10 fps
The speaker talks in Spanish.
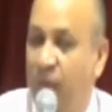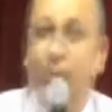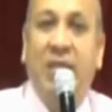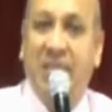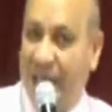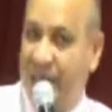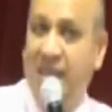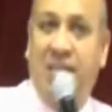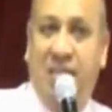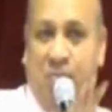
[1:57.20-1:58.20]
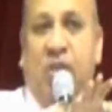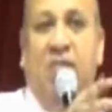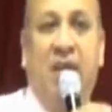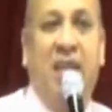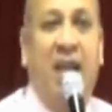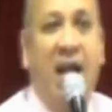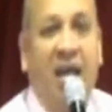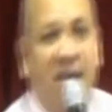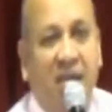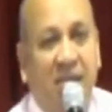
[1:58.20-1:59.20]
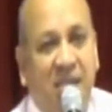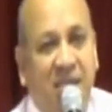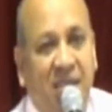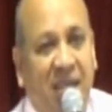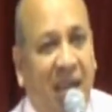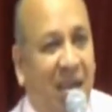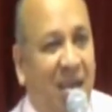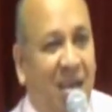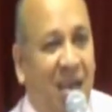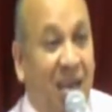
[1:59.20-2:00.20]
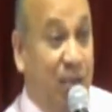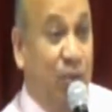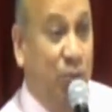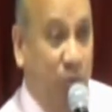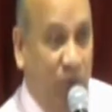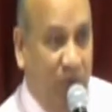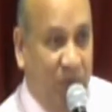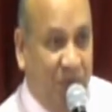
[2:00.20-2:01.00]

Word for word: o está triste porque va a dejar el suyo?